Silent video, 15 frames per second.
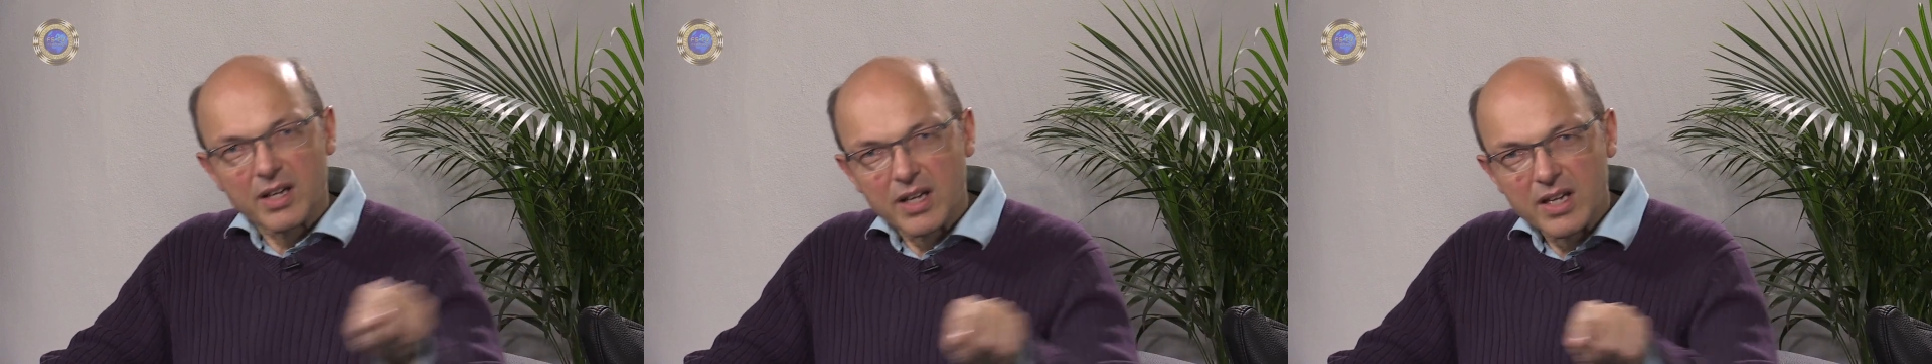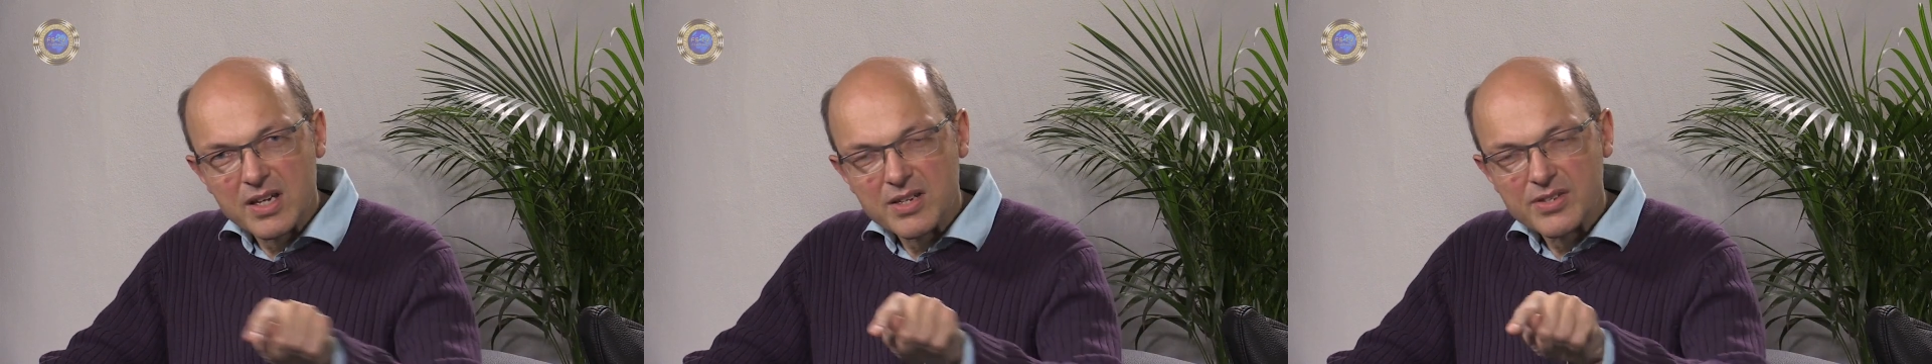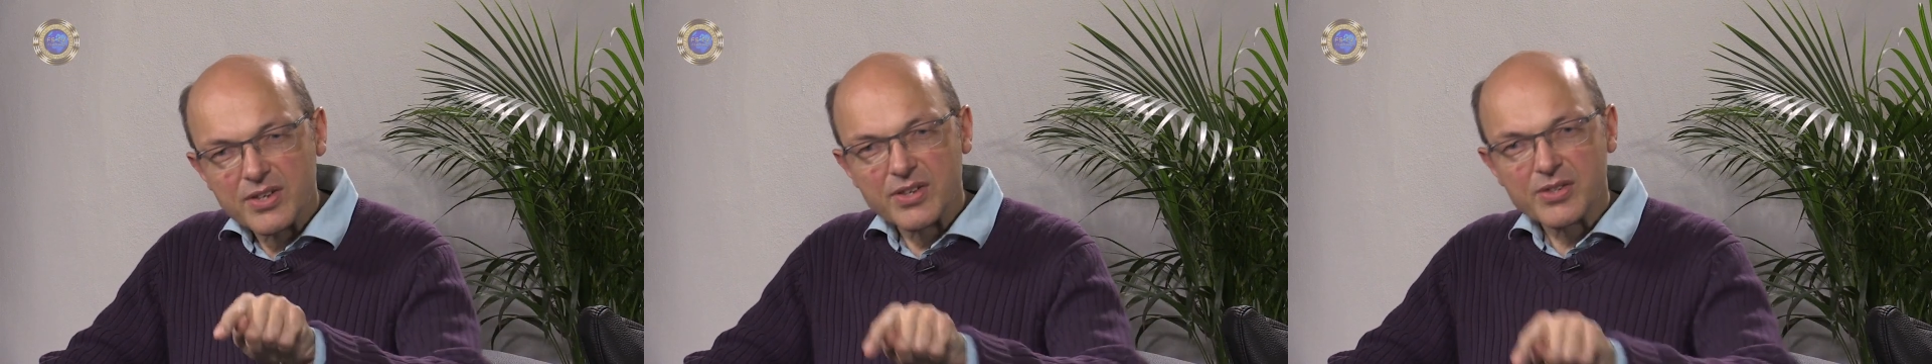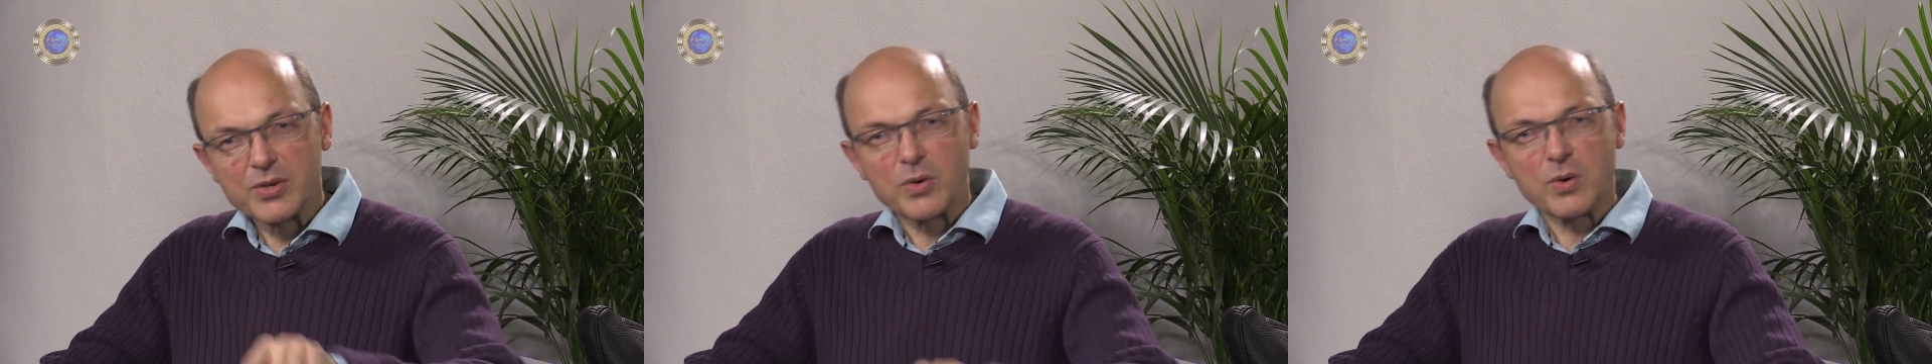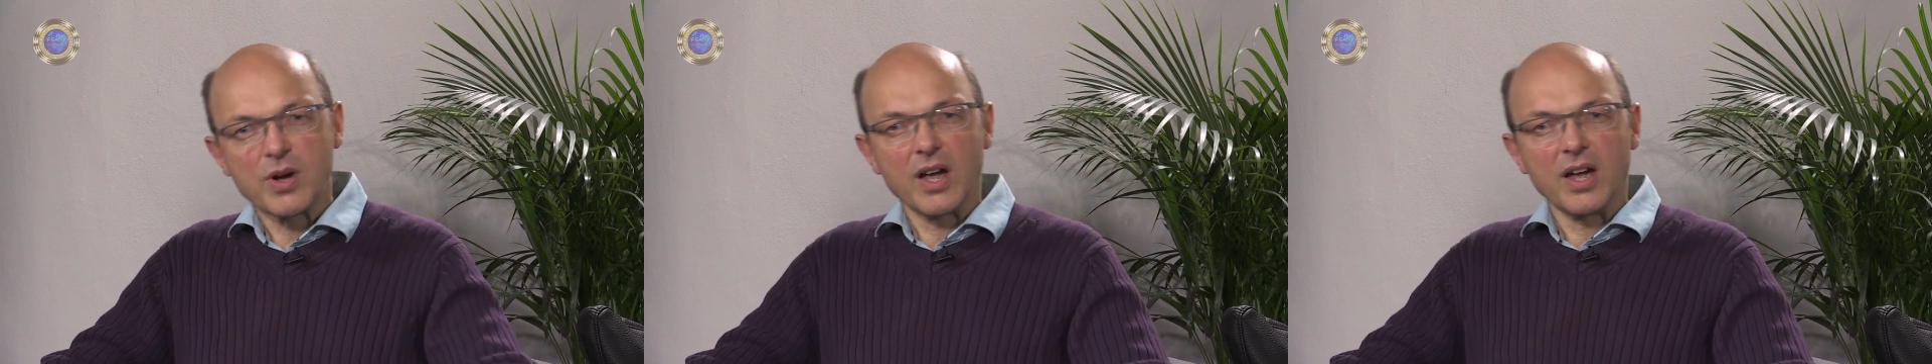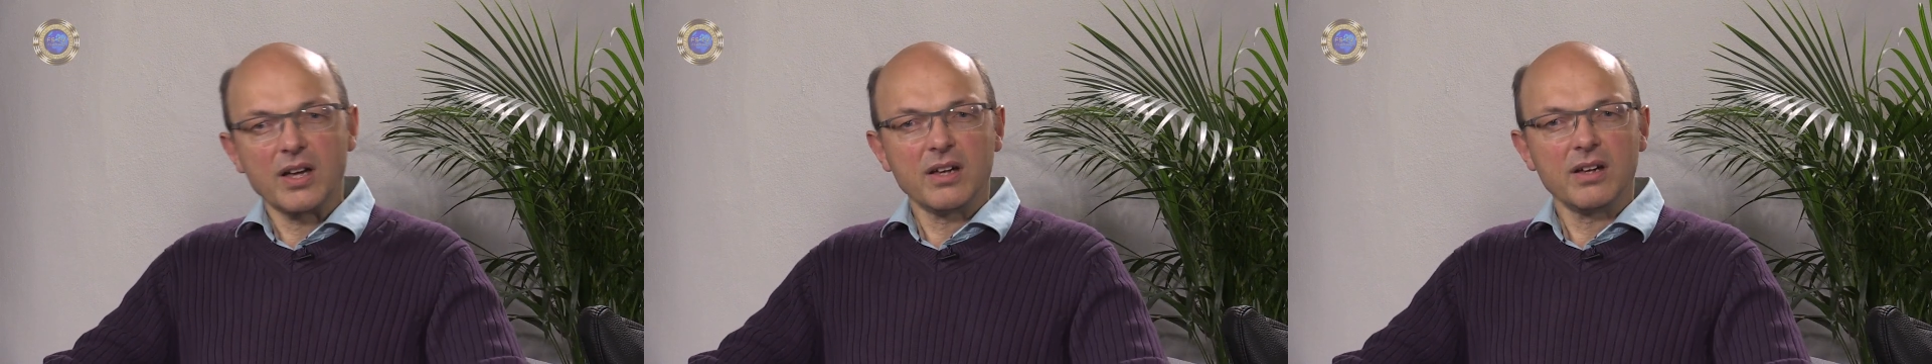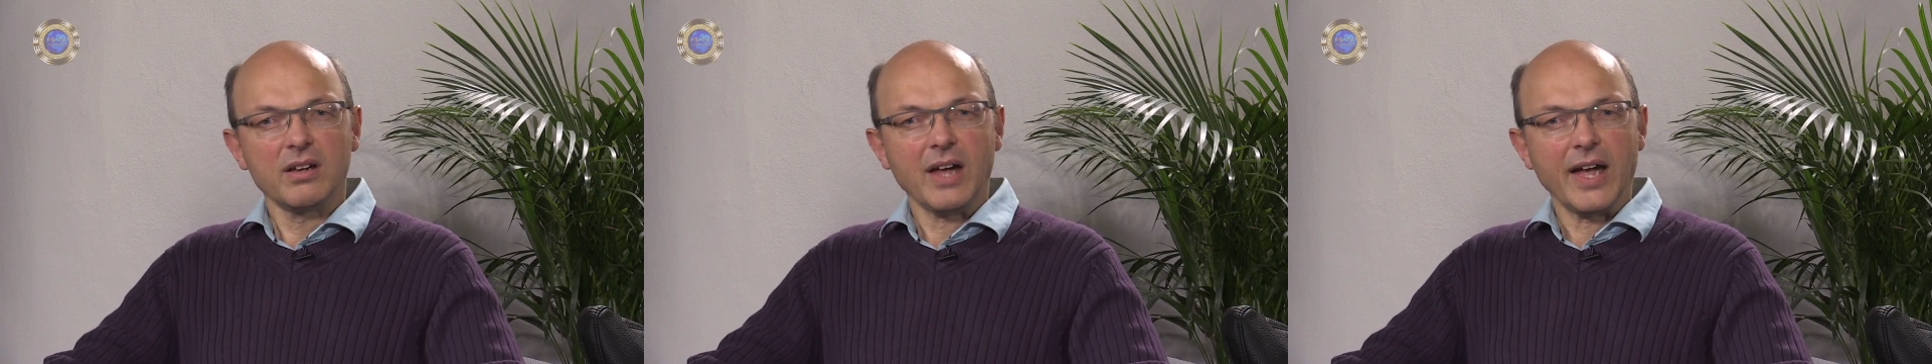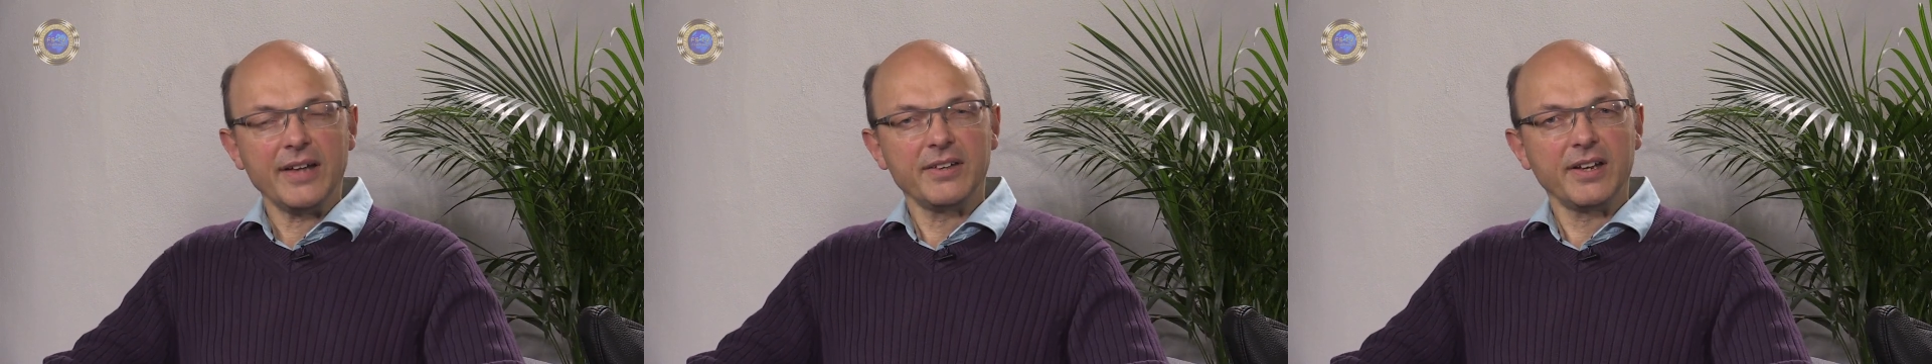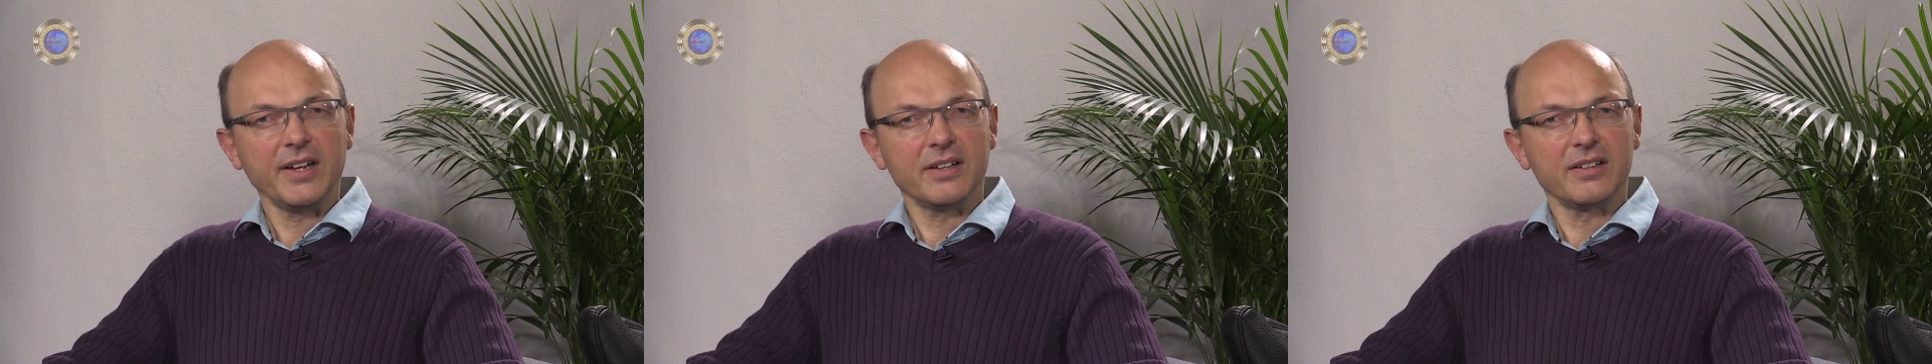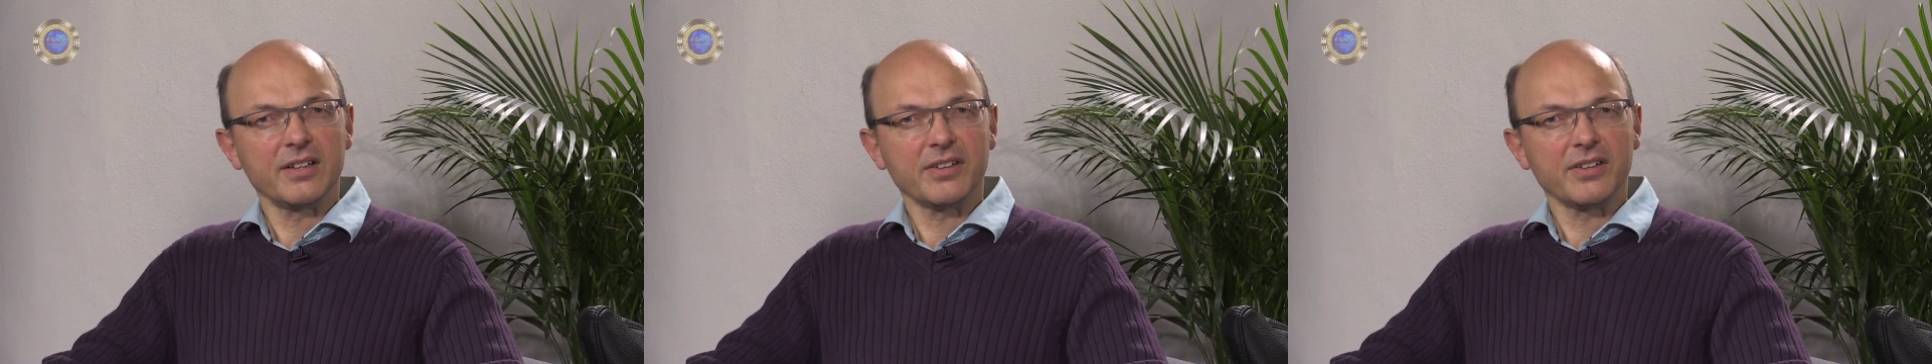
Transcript: äh, sich so äh, einrichten,